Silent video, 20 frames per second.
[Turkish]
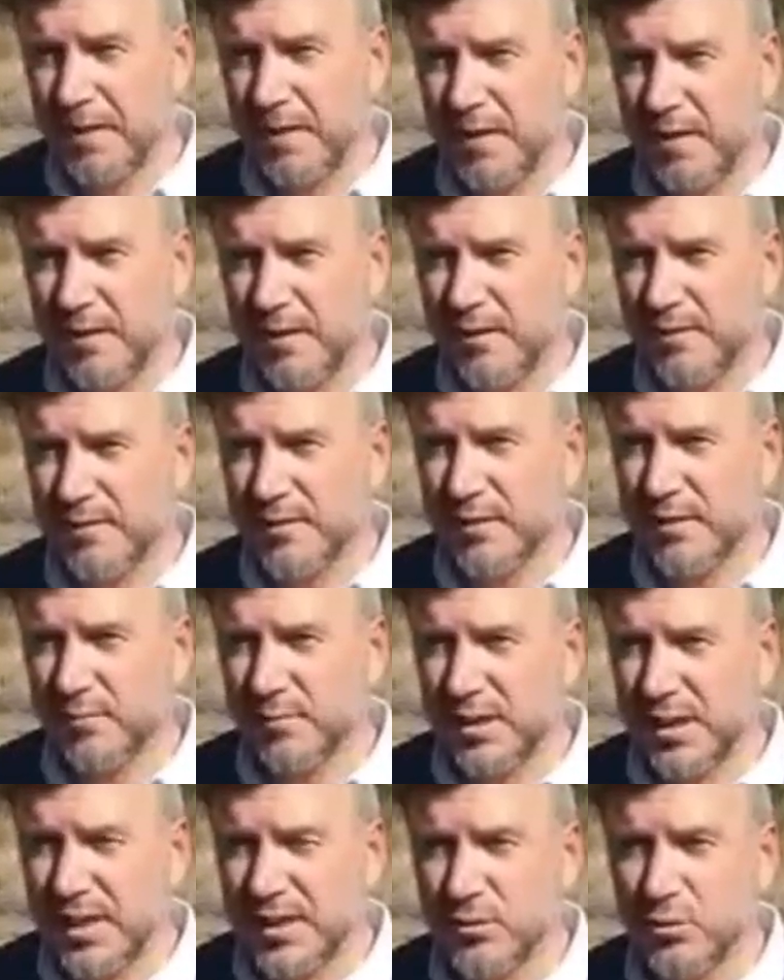Alan
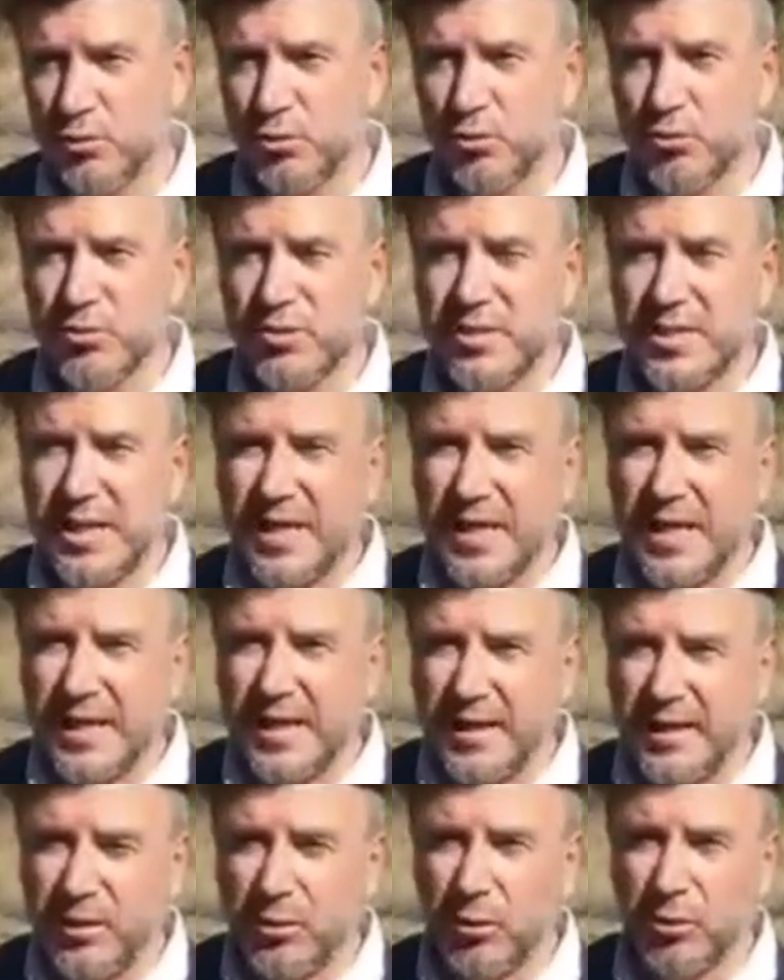taramalar
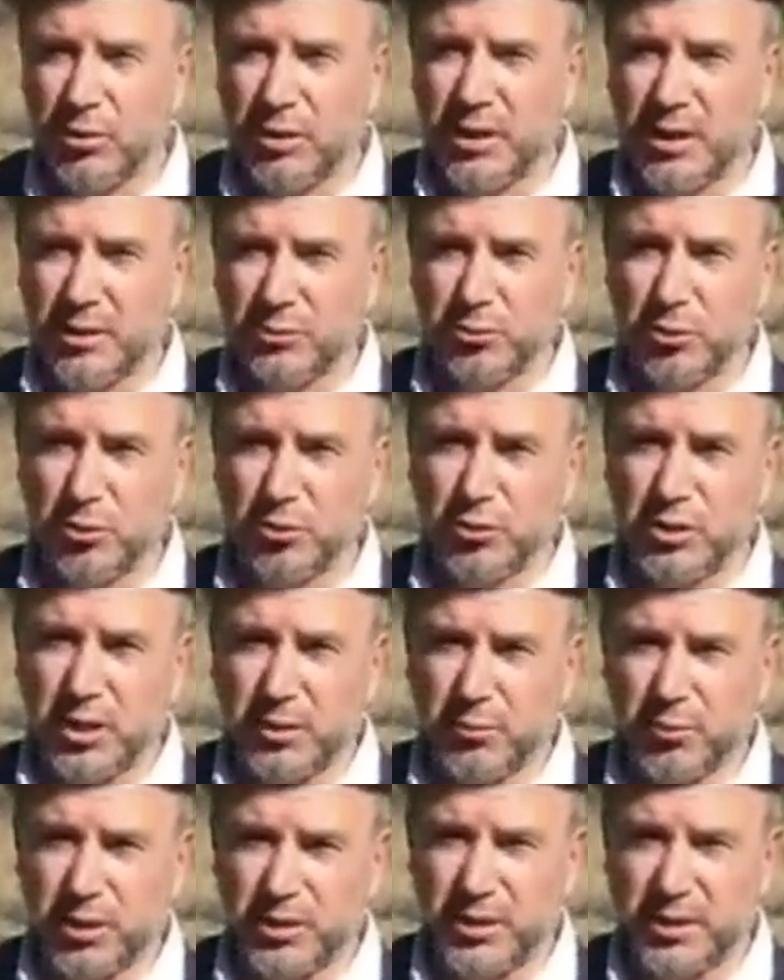%50 olarak doğru
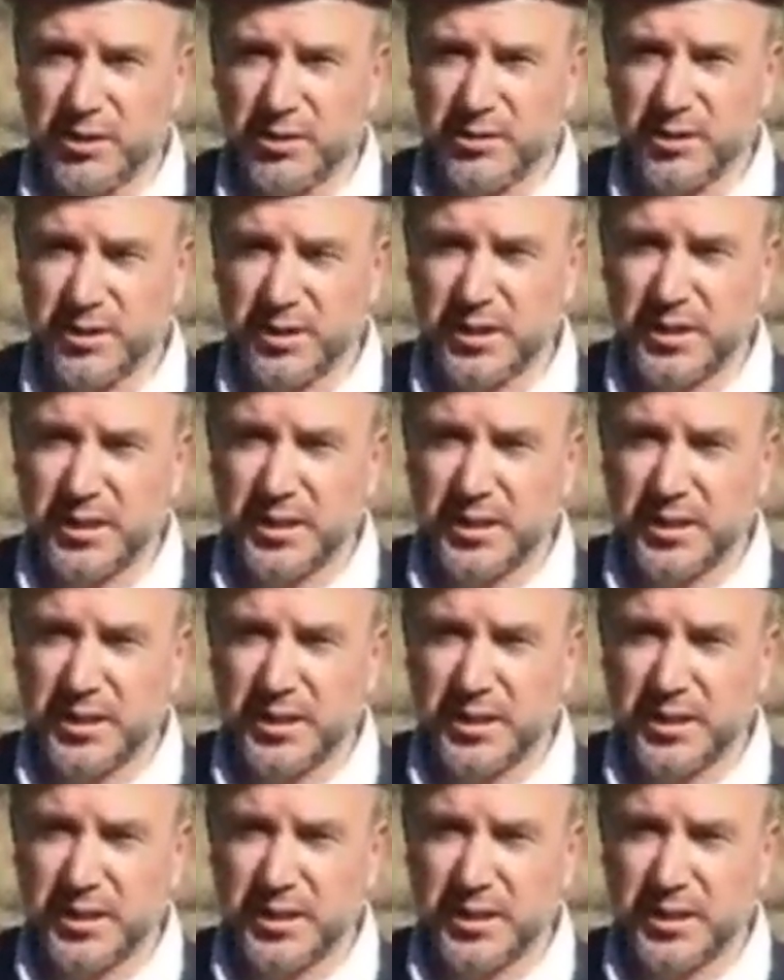kabul edilir.